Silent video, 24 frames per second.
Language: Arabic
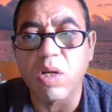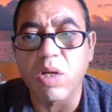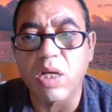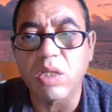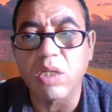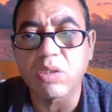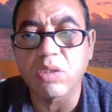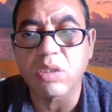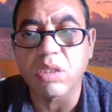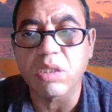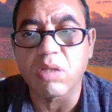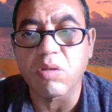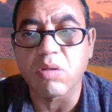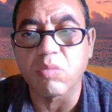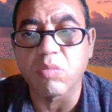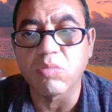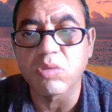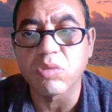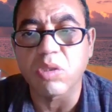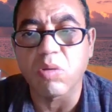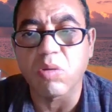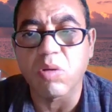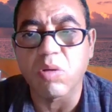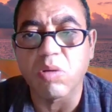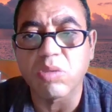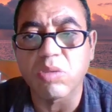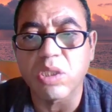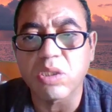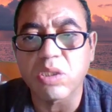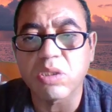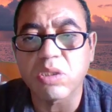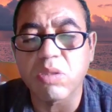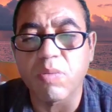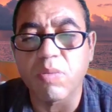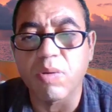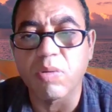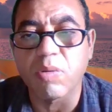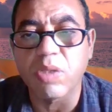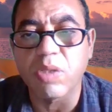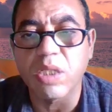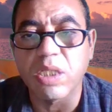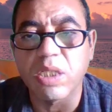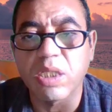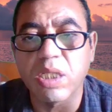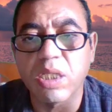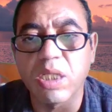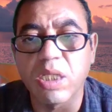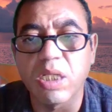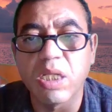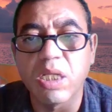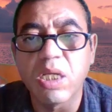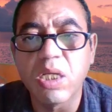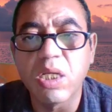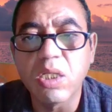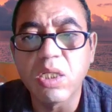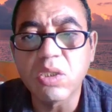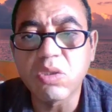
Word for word: وأجهزة الكمبيوتر وجهازات السفر والإنجيل